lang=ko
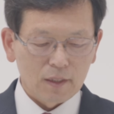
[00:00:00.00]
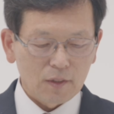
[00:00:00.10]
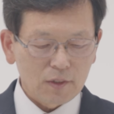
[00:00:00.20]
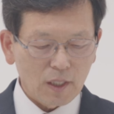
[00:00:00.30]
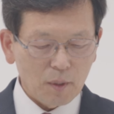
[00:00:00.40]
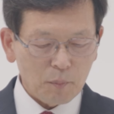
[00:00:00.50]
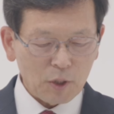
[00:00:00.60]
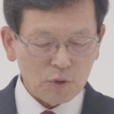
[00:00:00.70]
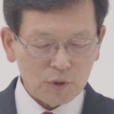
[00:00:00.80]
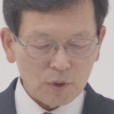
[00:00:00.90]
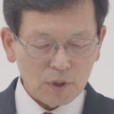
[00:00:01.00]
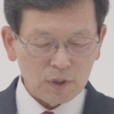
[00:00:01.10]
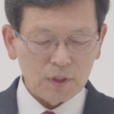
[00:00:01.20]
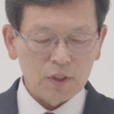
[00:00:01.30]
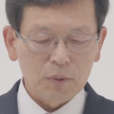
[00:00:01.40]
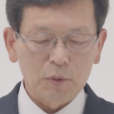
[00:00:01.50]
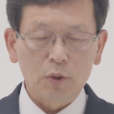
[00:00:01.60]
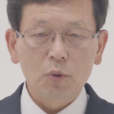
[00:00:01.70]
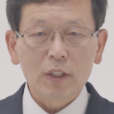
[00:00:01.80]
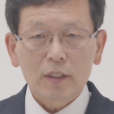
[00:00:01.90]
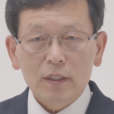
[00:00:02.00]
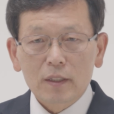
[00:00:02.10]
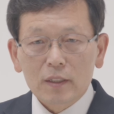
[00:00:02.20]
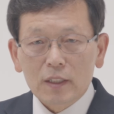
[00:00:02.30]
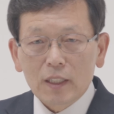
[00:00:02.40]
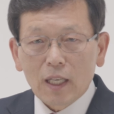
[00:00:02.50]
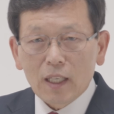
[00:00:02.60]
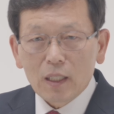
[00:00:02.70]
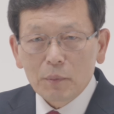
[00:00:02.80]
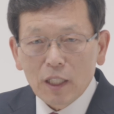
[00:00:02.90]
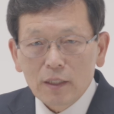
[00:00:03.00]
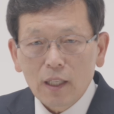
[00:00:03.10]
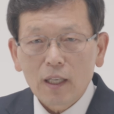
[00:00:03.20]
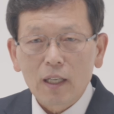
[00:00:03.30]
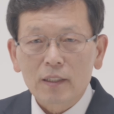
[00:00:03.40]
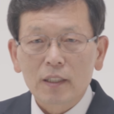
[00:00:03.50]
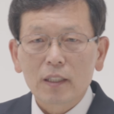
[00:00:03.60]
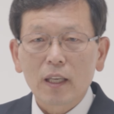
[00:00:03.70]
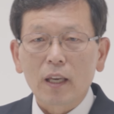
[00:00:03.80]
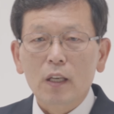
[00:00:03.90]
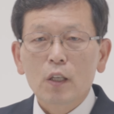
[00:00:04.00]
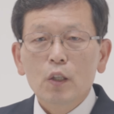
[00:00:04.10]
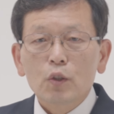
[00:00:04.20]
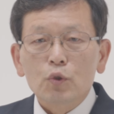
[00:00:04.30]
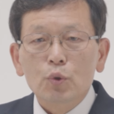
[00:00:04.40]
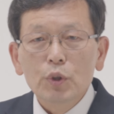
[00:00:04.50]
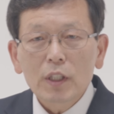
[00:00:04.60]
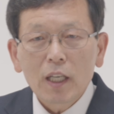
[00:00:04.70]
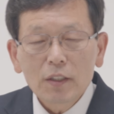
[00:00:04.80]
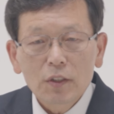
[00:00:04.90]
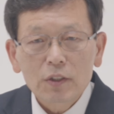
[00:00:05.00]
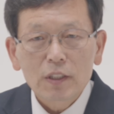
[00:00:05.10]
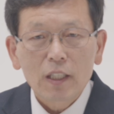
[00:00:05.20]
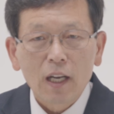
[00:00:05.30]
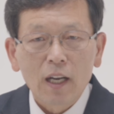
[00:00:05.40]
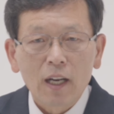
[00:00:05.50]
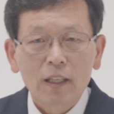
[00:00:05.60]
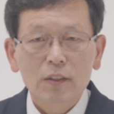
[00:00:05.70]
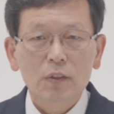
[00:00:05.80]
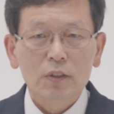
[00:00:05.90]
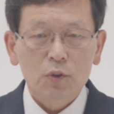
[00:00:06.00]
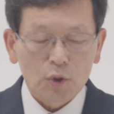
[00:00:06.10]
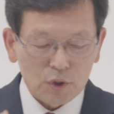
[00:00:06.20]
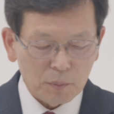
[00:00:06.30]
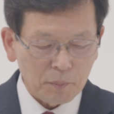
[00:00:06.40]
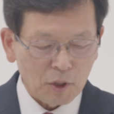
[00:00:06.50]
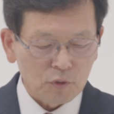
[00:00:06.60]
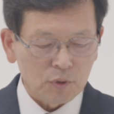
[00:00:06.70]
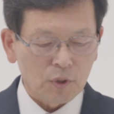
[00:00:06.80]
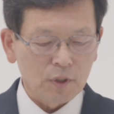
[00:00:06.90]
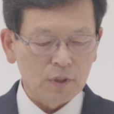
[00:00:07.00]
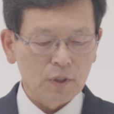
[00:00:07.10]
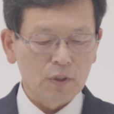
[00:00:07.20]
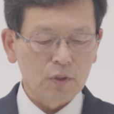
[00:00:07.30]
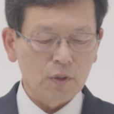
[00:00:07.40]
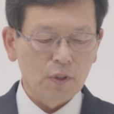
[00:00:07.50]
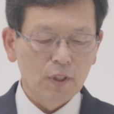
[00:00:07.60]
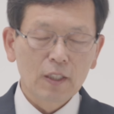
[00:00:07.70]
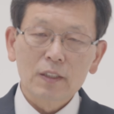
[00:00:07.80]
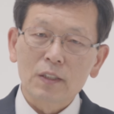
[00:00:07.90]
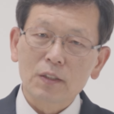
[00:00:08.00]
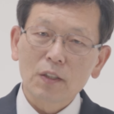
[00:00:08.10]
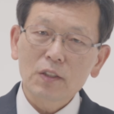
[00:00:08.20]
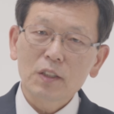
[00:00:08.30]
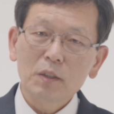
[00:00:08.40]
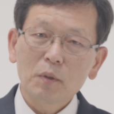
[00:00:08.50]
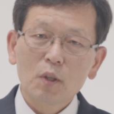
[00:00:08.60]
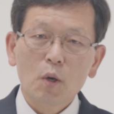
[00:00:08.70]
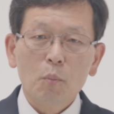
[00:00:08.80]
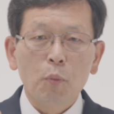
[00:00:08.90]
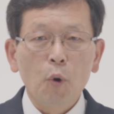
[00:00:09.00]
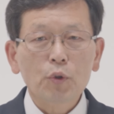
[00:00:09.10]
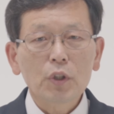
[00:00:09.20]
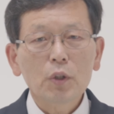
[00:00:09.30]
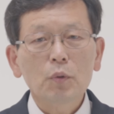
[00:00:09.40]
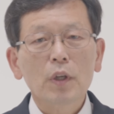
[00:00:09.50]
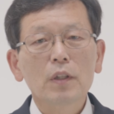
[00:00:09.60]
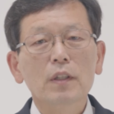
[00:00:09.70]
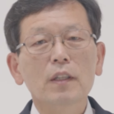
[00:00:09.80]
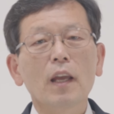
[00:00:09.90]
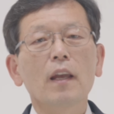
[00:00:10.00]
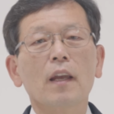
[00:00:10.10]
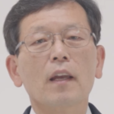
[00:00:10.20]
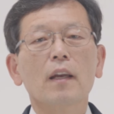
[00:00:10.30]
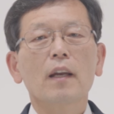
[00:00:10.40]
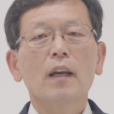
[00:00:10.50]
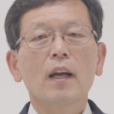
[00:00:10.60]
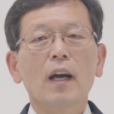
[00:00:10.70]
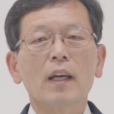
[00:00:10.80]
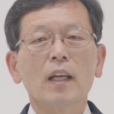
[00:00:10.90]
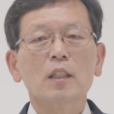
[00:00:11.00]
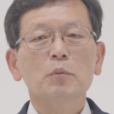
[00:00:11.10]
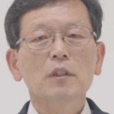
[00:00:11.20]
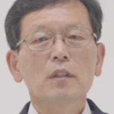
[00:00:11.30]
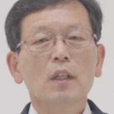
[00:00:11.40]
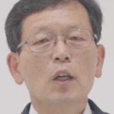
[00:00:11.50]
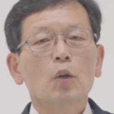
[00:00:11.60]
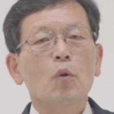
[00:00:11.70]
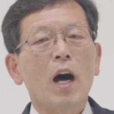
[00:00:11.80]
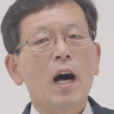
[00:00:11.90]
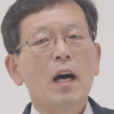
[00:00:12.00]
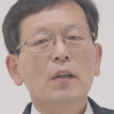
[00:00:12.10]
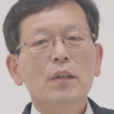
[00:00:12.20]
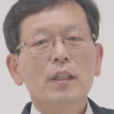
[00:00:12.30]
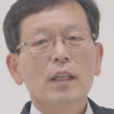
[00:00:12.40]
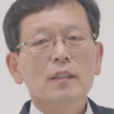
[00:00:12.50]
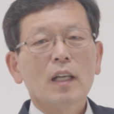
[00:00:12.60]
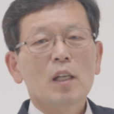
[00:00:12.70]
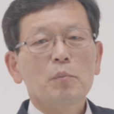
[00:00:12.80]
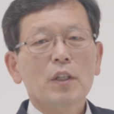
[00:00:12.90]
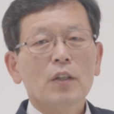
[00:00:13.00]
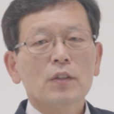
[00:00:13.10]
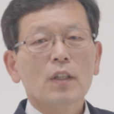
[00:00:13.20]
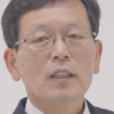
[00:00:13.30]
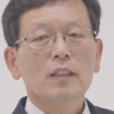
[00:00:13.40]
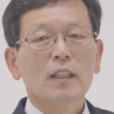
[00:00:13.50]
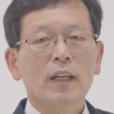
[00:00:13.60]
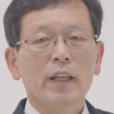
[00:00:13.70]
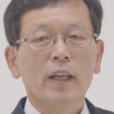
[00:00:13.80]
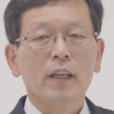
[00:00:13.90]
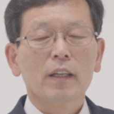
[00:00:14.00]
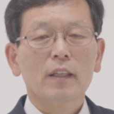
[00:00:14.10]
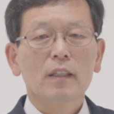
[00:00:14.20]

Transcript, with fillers: 것에 맞춰져 있는 것입니다. 또한 이 하나님의 은혜가 그에게 유익한 것인가 하는 것에 초점이 맞춰져 있는 것이죠. 그것이 복이 될 때 하나님은 과거의 삶에 어떠하든 간에